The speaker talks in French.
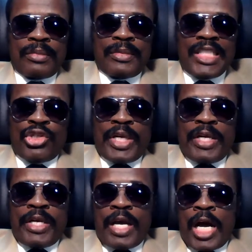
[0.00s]

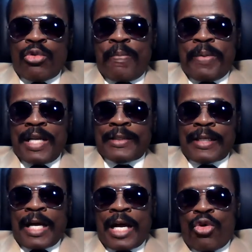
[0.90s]
Jésus-Christ a,
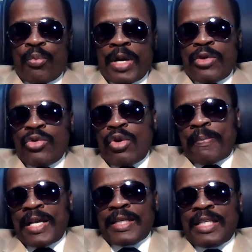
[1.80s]
eu, un
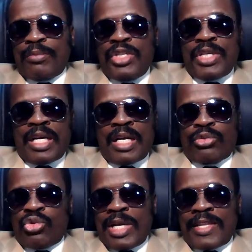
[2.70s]
passage misérable
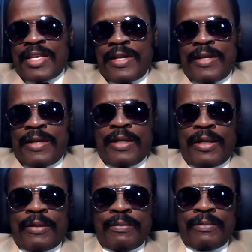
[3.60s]
sur la
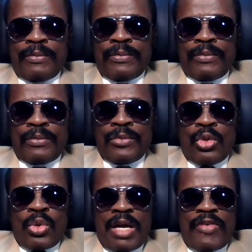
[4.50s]
terre.
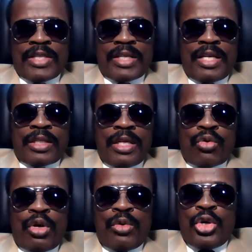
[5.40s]
On l'avait traité
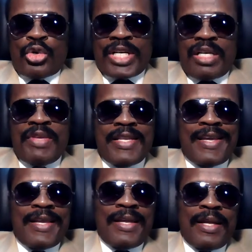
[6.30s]
comme un
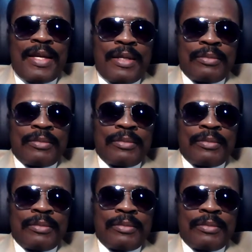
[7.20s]
criminel.